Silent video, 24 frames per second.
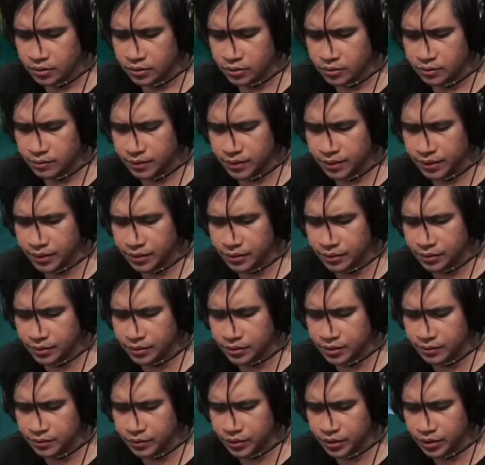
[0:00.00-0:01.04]
Si Smaryu,
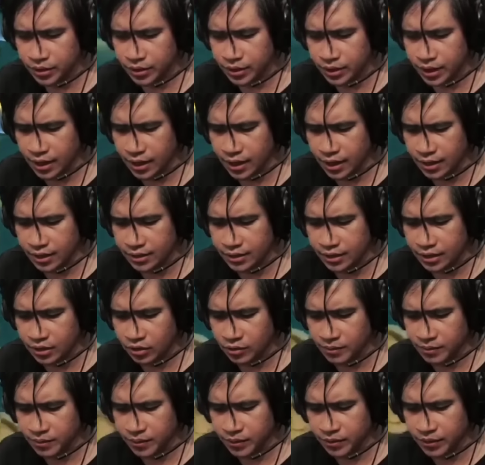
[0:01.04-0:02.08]
si Puyi, eh, kakagatin
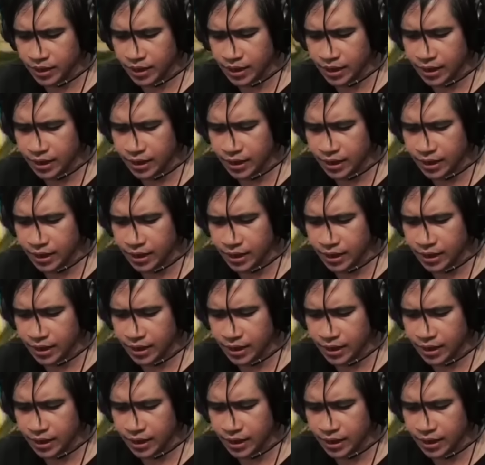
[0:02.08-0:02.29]
ako preo,